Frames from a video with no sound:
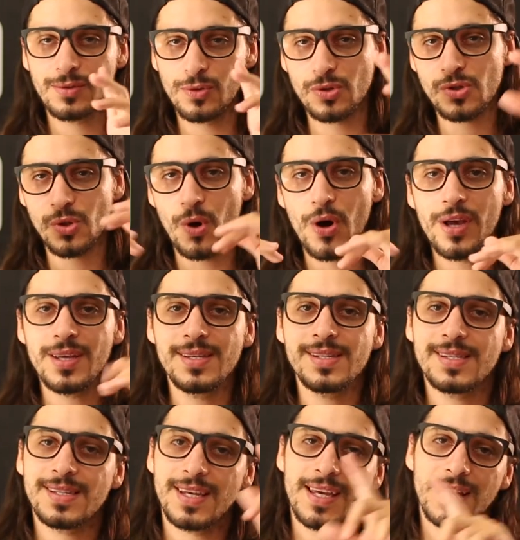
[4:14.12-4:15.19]
dos
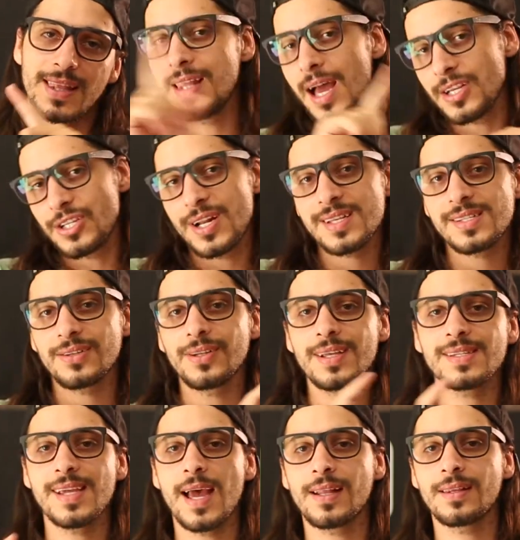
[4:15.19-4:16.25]
dois e da direção
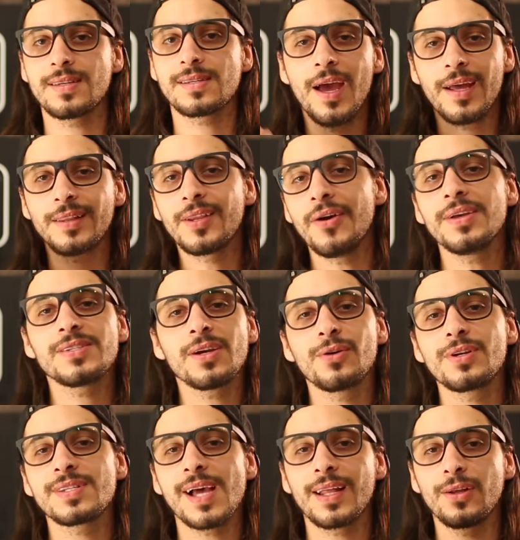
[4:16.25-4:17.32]
das setas. Então é isso,
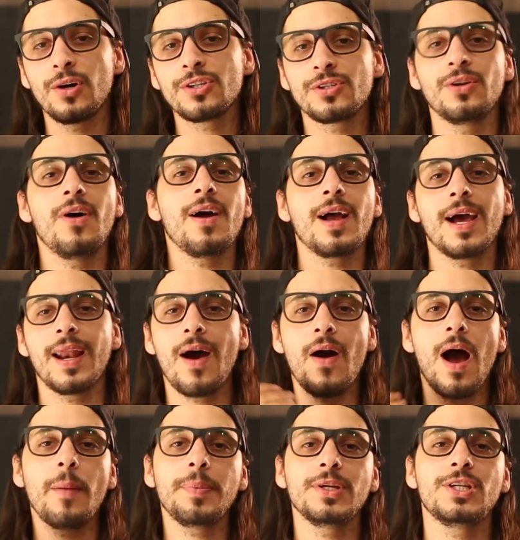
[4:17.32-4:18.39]
gurizada. Hoje não é canal
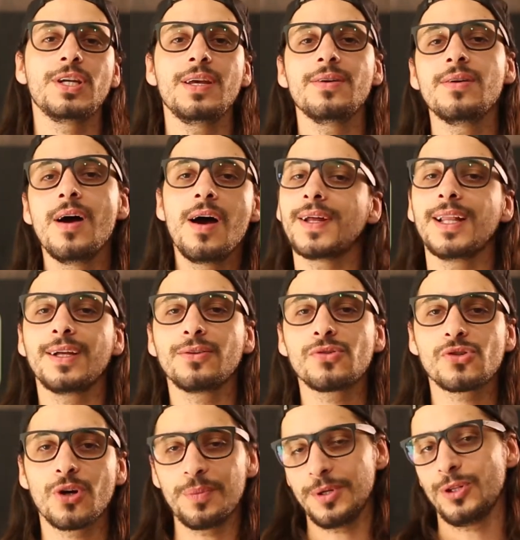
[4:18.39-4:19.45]
rapidinho falando
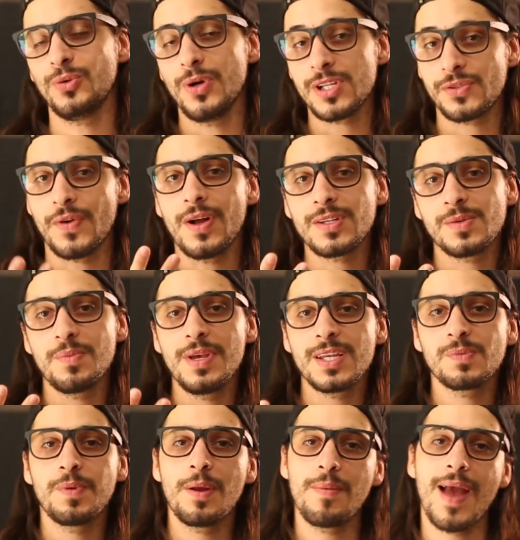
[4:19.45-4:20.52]
sobre duas fotos
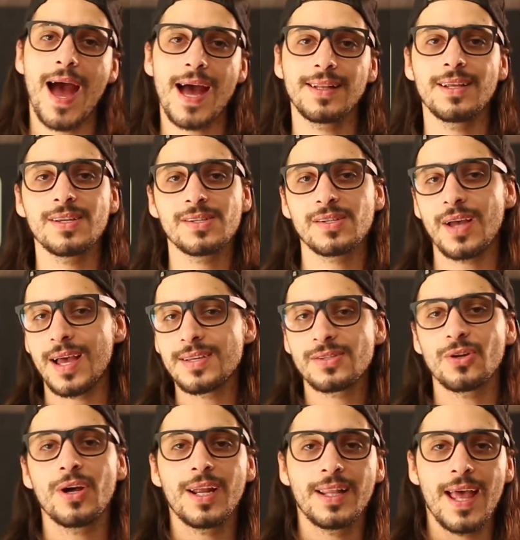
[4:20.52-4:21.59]
minhas premiadas, a
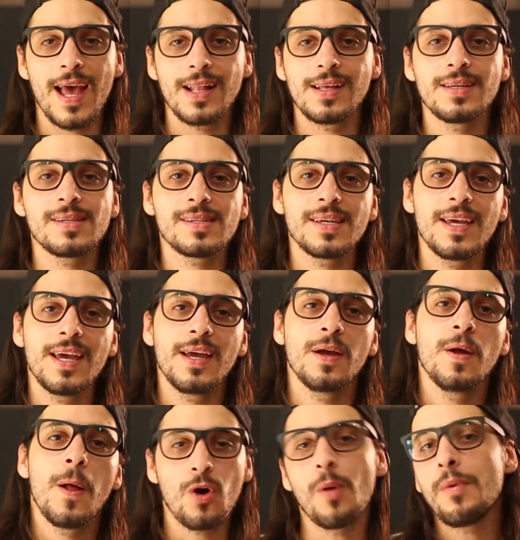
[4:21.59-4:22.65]
história delas e
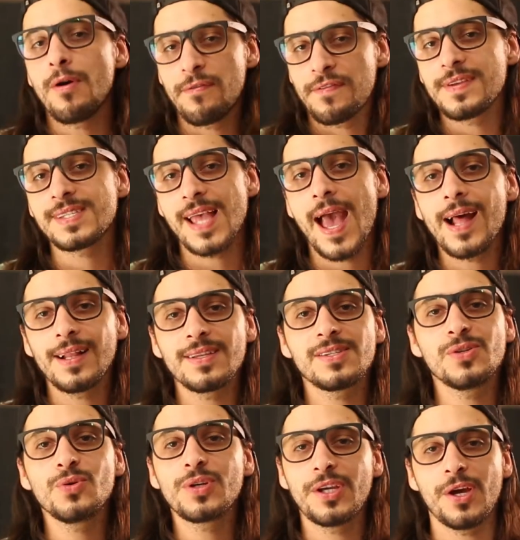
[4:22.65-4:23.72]
como eu fiz
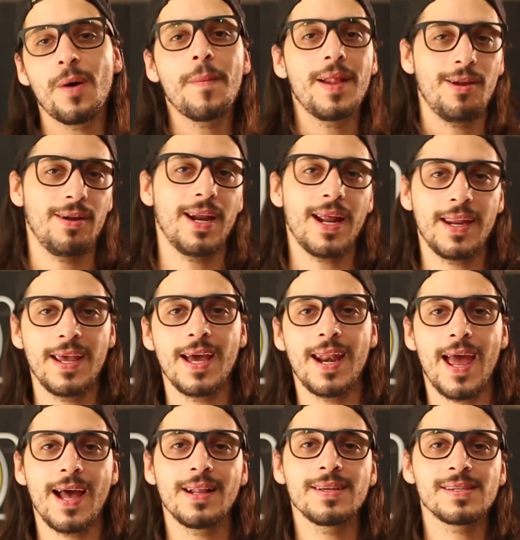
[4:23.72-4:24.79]
elas e o que eu melhoraria
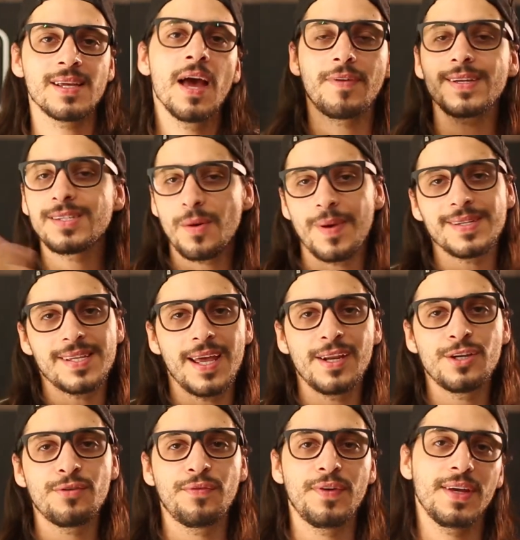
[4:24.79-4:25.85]
nelas. Vai ser uma
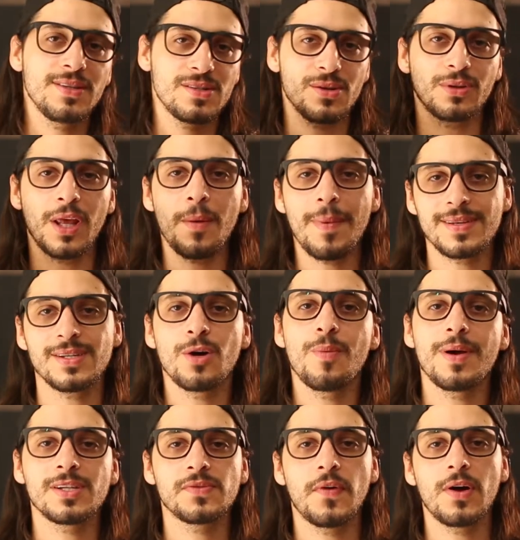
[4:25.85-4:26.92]
série de vídeos, eu tenho mais
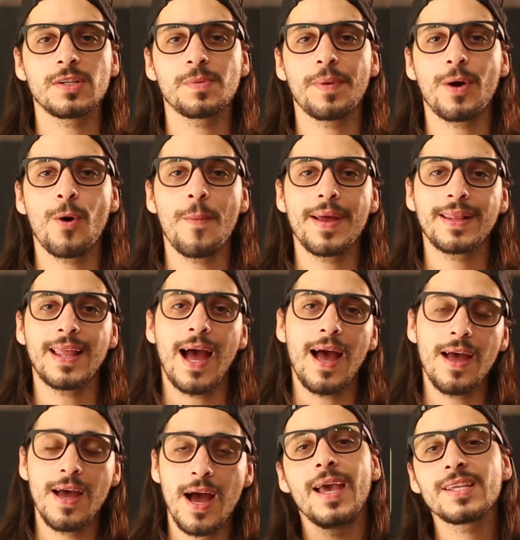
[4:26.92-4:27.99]
algumas fotos para
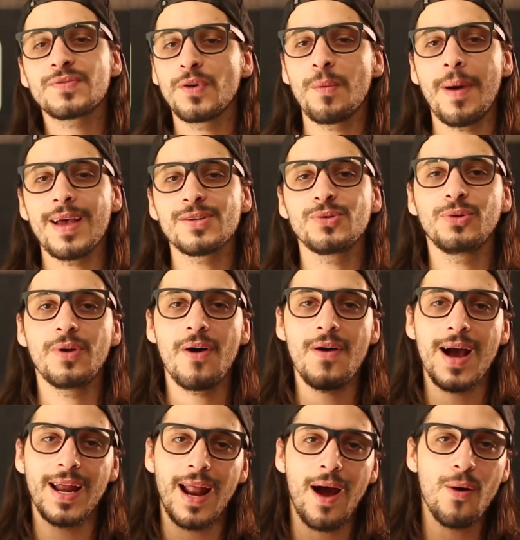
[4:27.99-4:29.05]
comentar. Esse foi mais um não
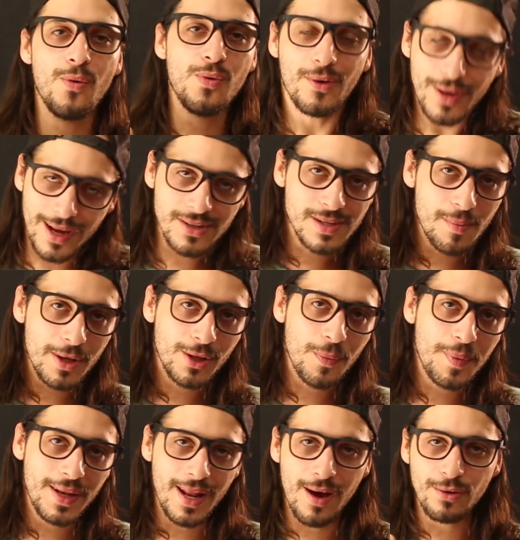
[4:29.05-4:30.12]
canal. Eu quero saber a tua
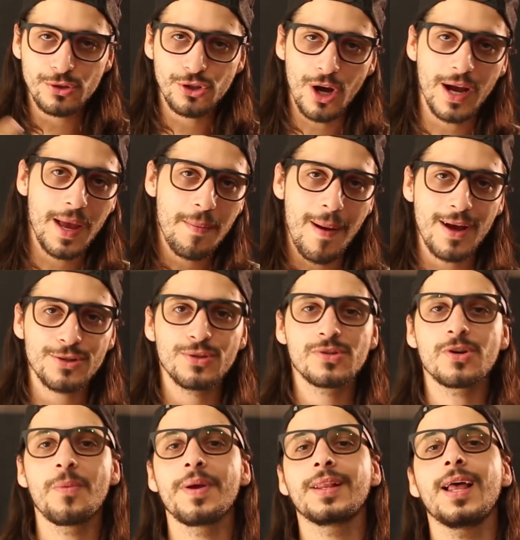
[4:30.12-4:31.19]
opinião, joga aí embaixo
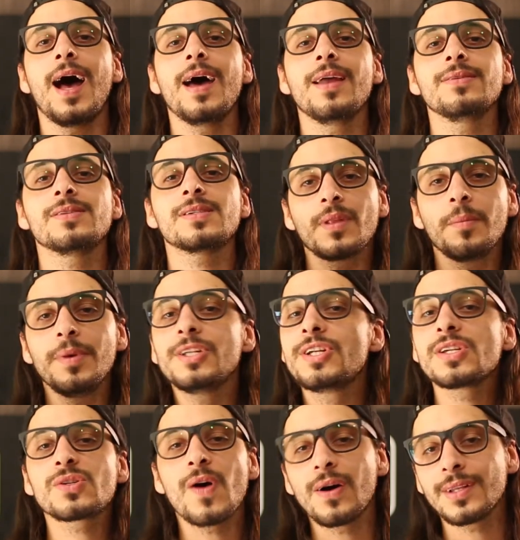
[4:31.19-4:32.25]
nos comentários comentários. Me
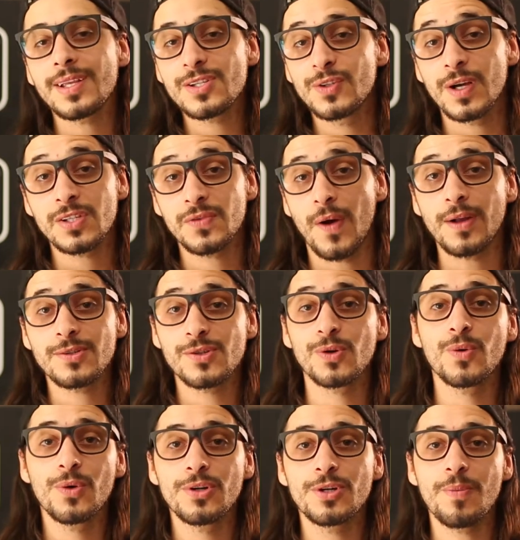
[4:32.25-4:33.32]
diz qual das duas fotos tu
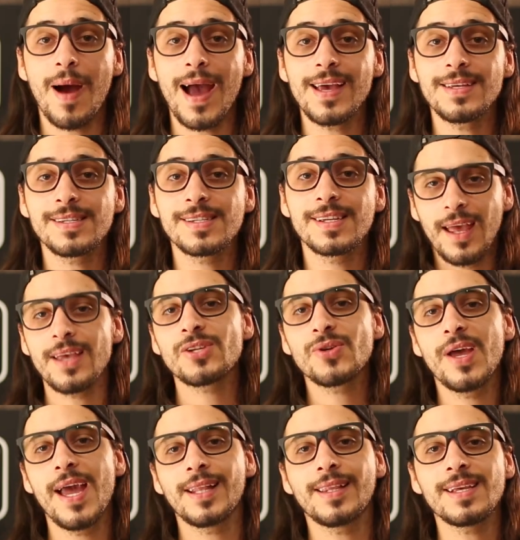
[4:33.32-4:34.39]
curte mais. E é isso
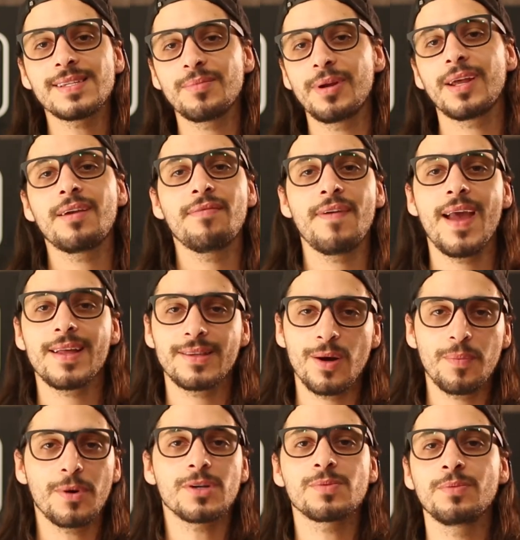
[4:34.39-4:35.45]
aí, até semana que vem, até
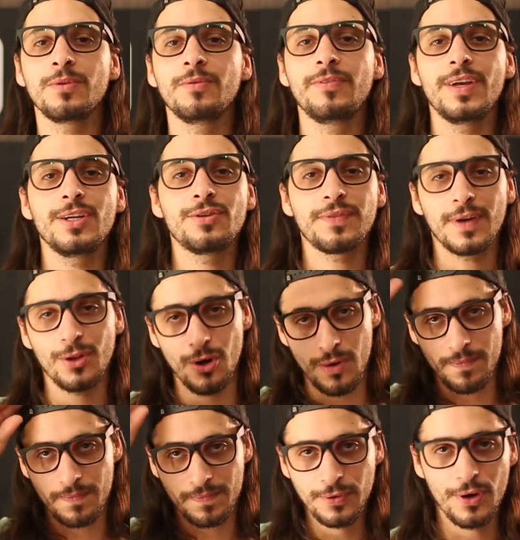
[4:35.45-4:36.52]
o próximo vídeo.
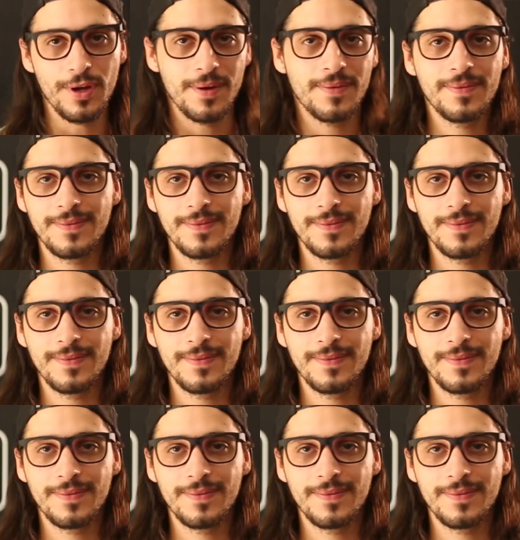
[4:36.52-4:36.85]
Falou, fui!